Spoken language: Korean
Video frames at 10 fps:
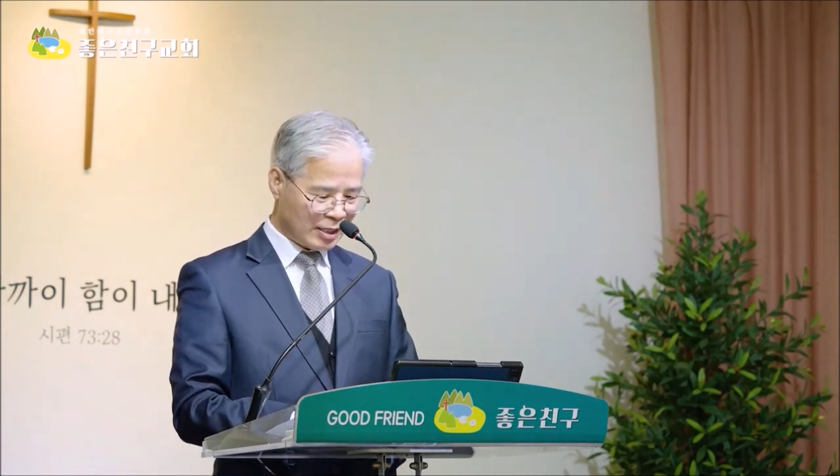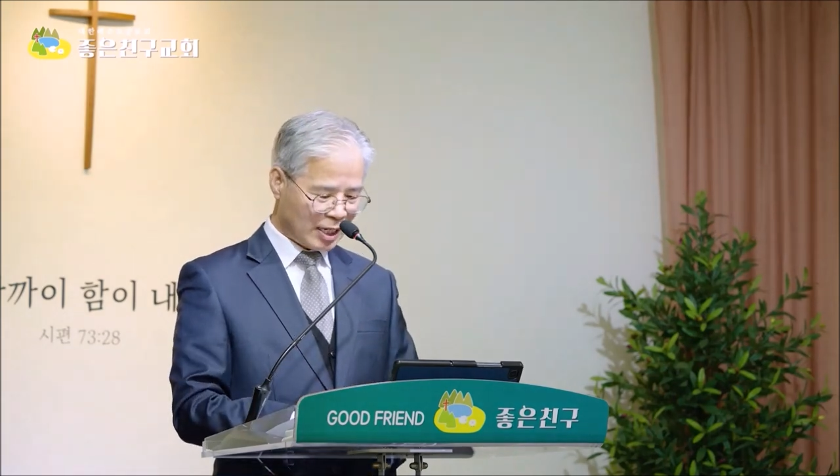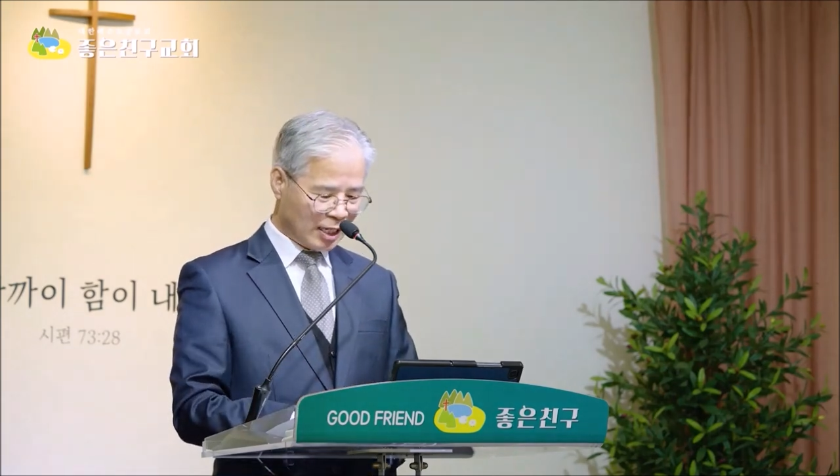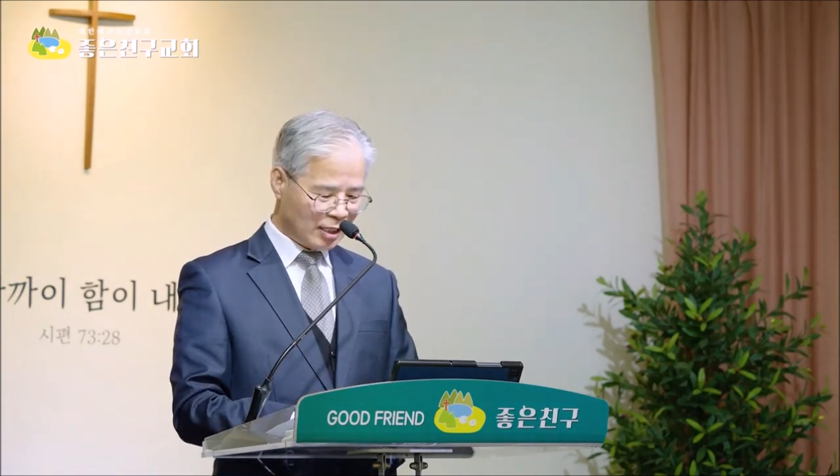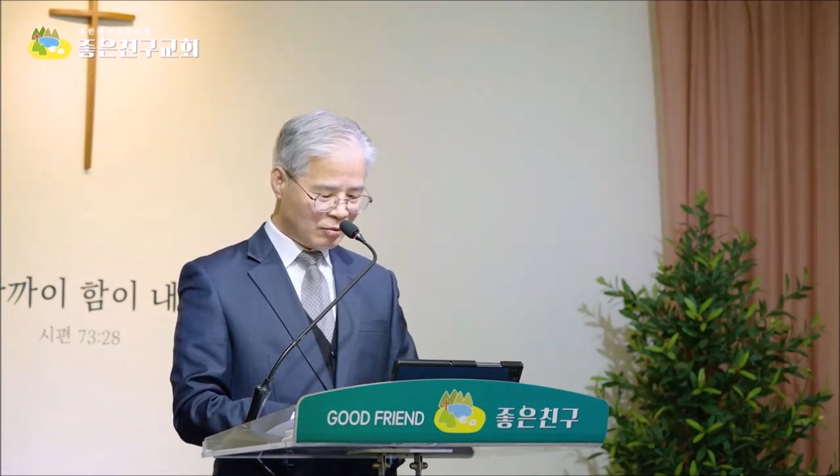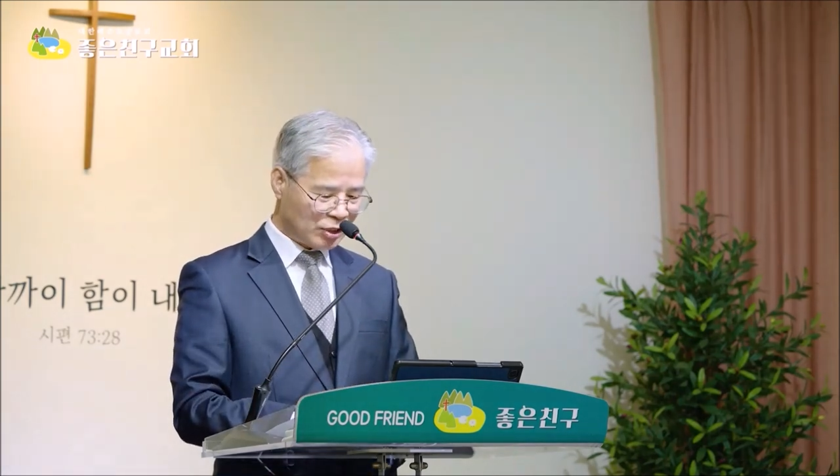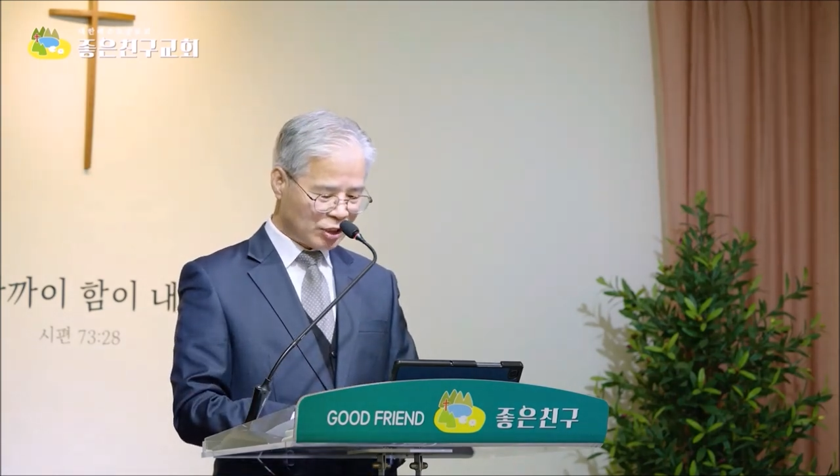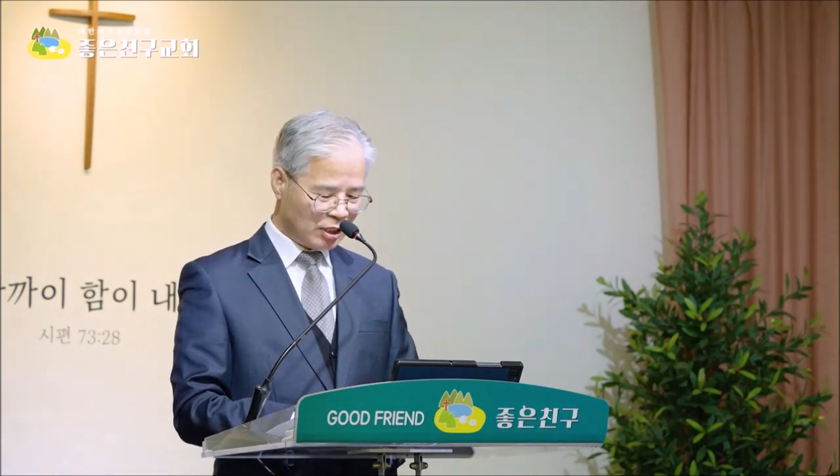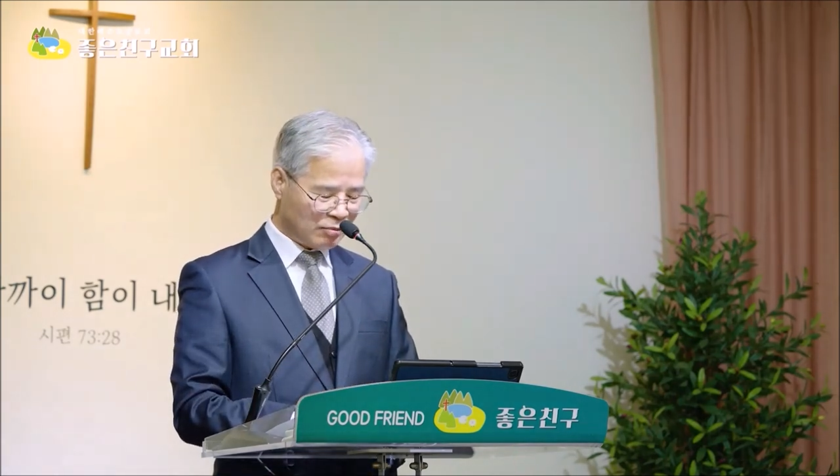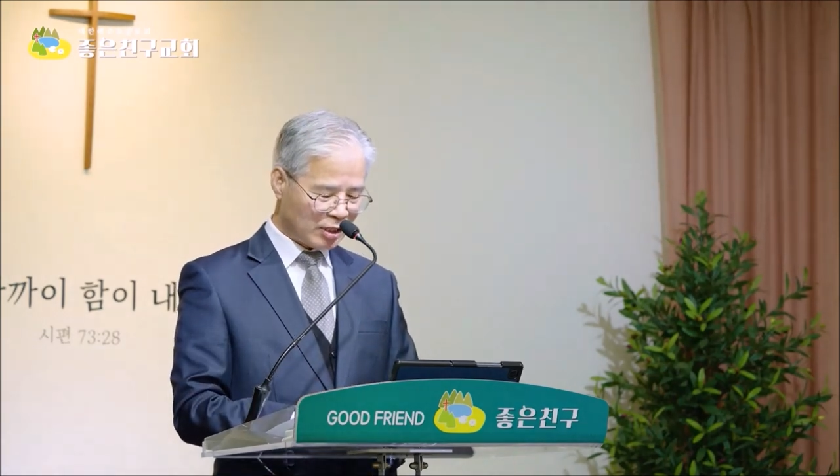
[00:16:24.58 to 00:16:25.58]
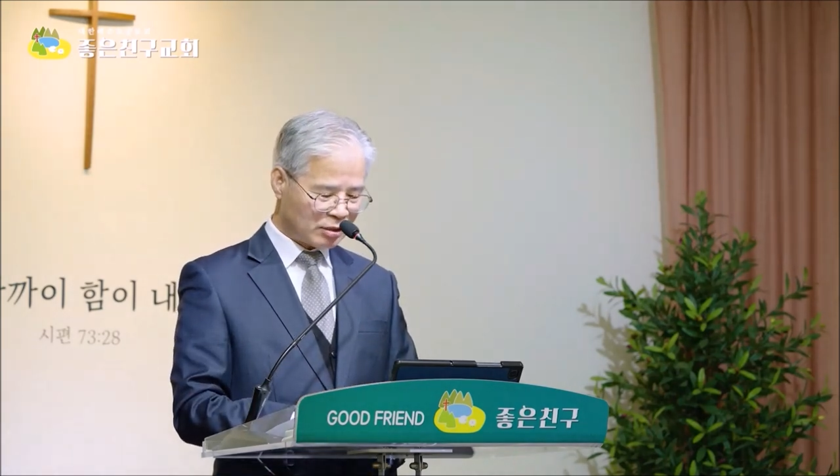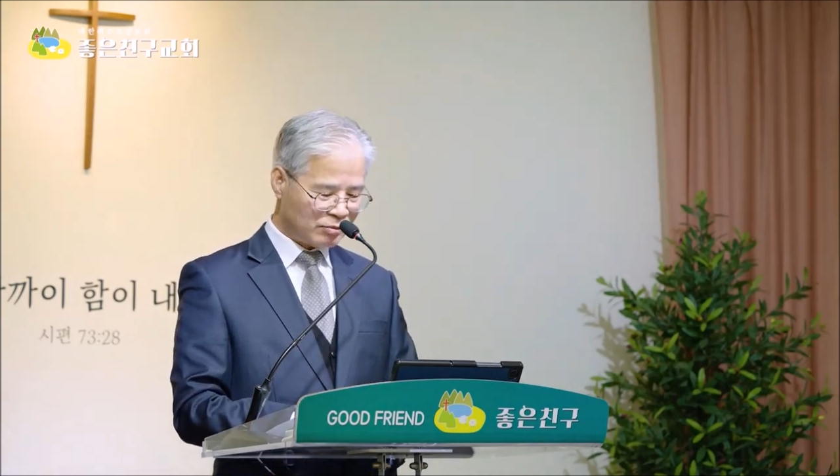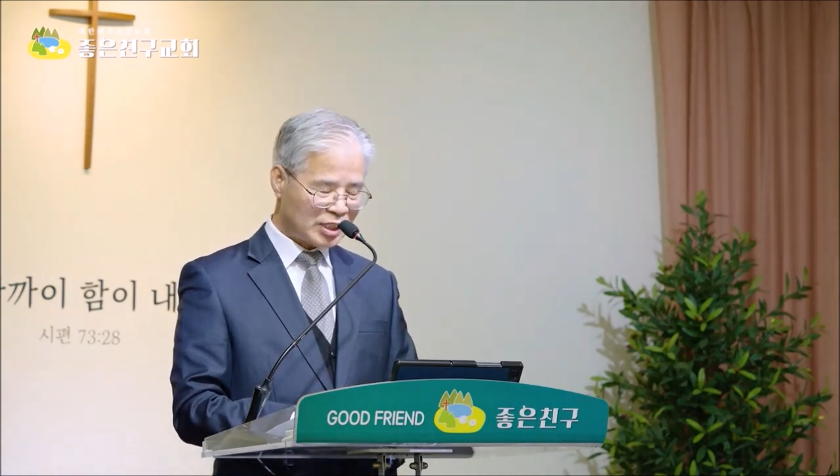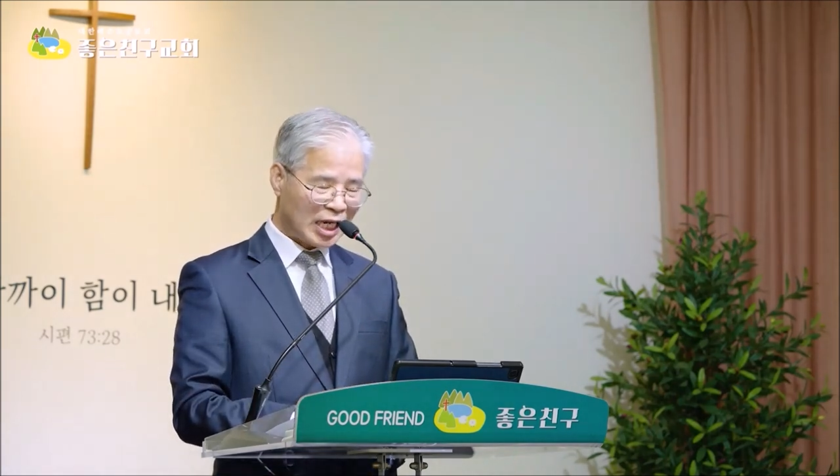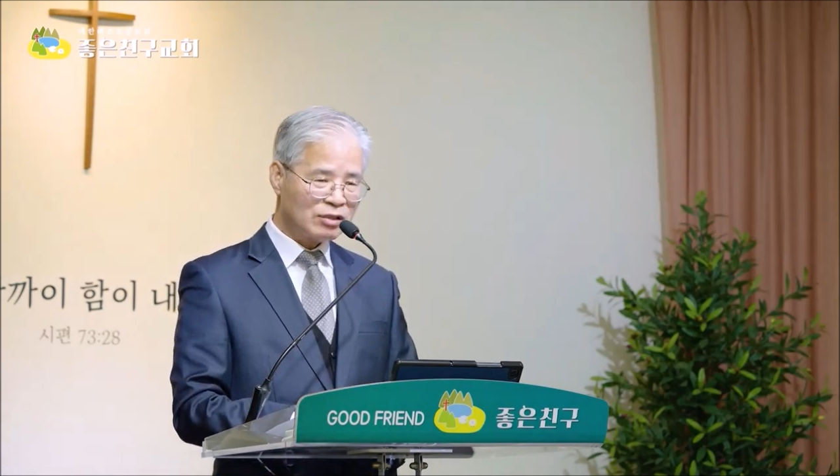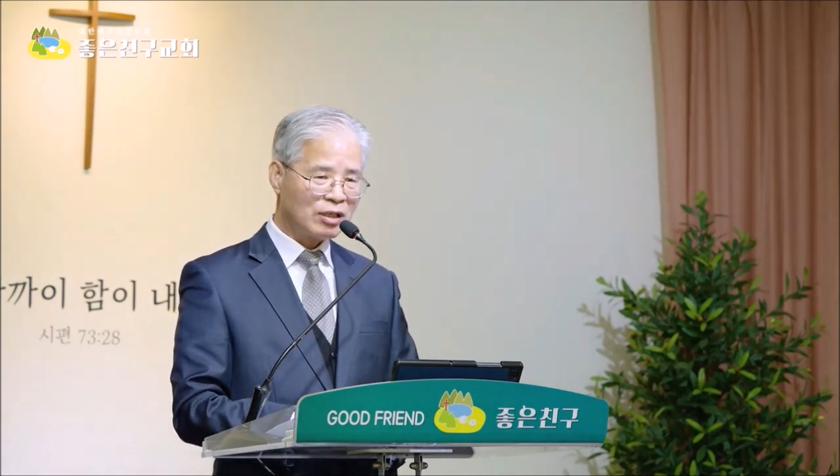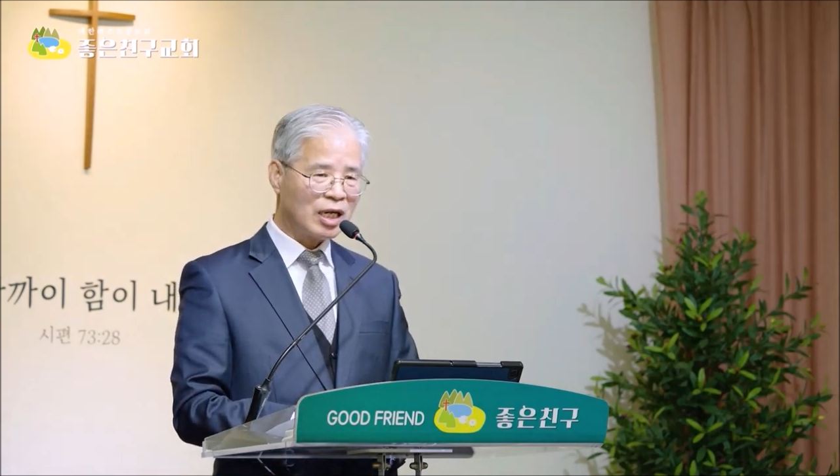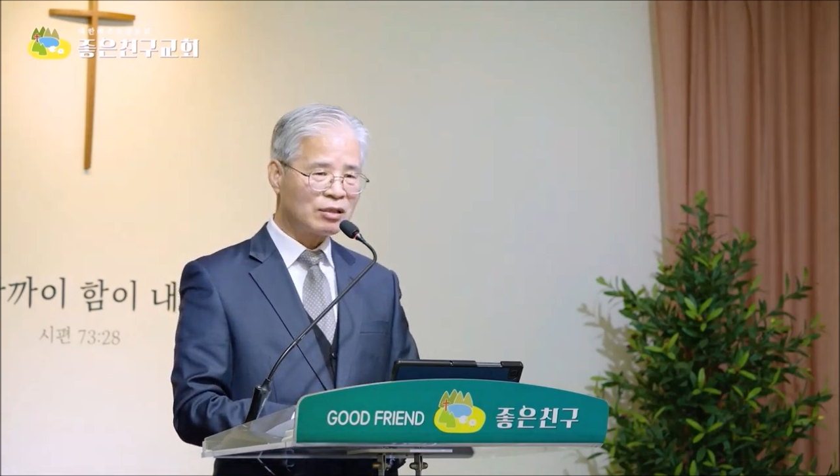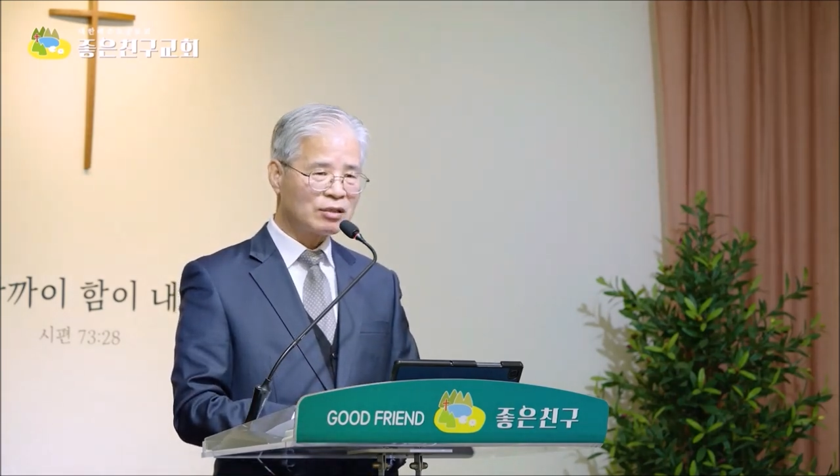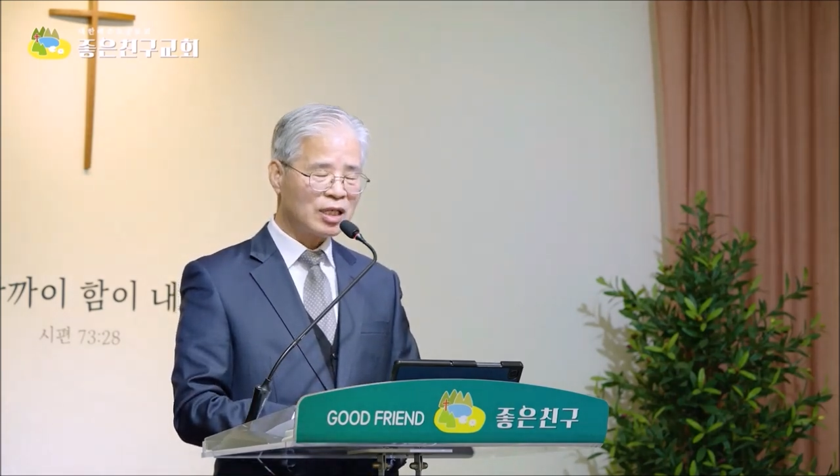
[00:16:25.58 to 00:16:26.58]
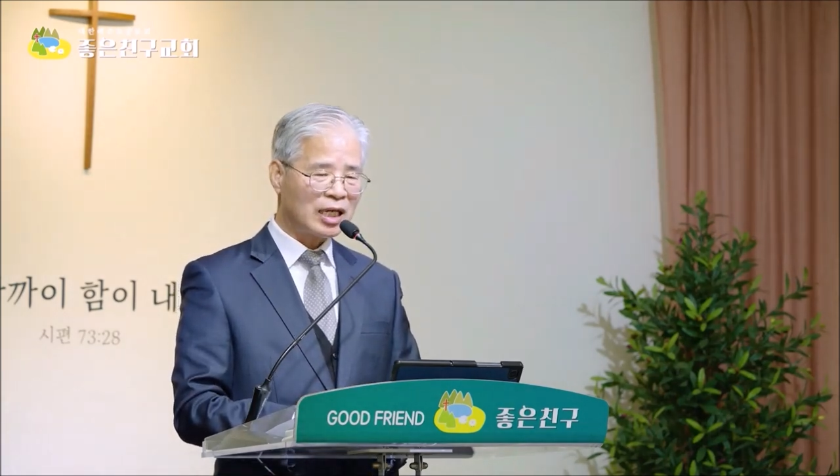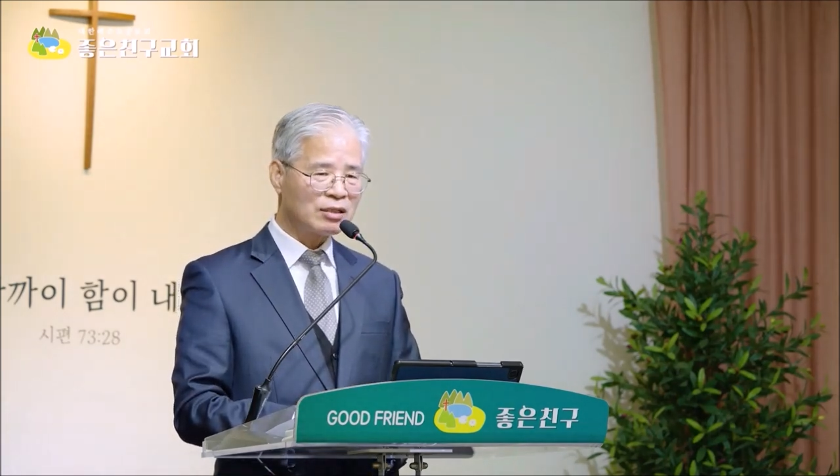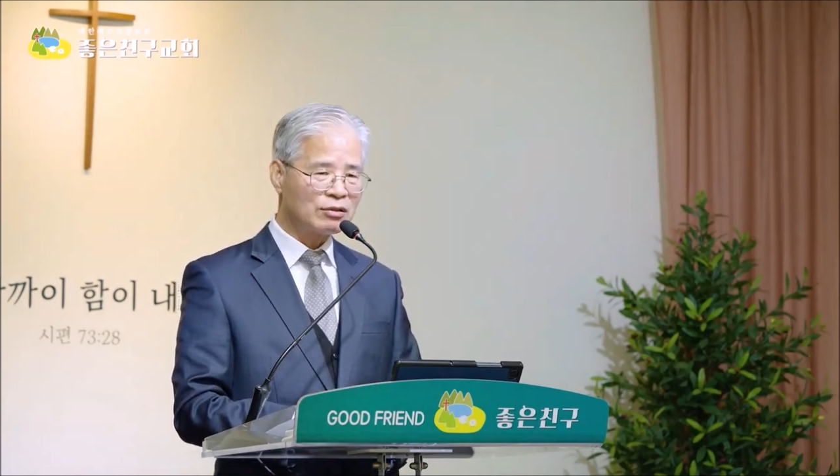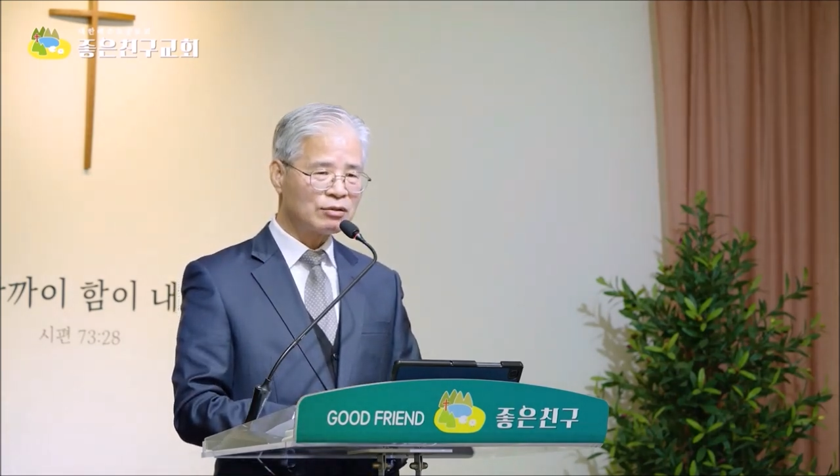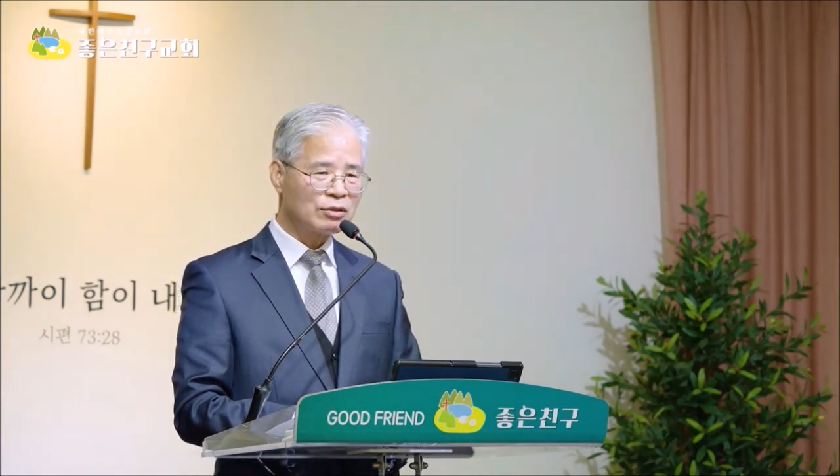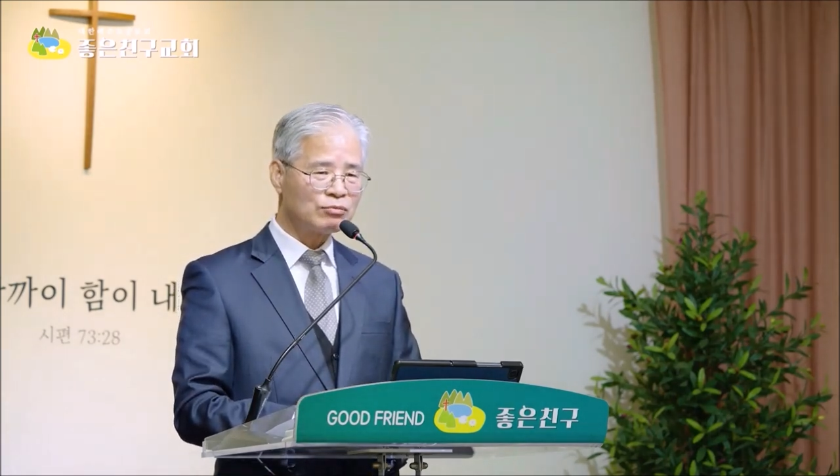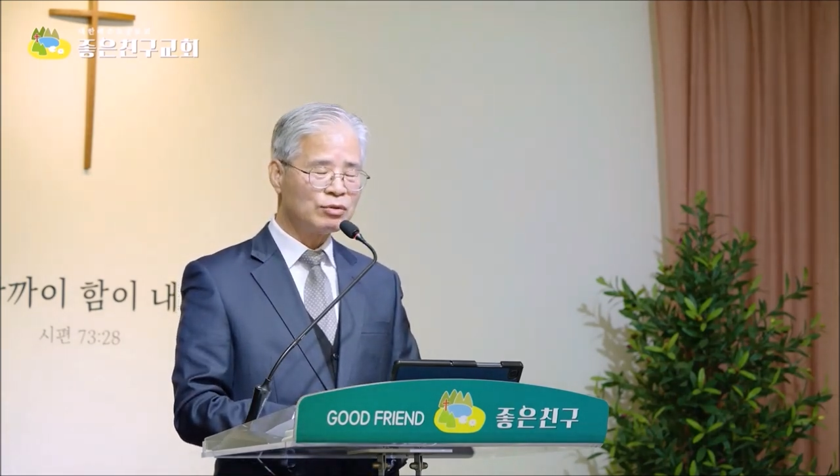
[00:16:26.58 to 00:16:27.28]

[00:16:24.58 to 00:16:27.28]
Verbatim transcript: 하나님의 진리의 말씀을 잘 전하는 것은 아니거든요.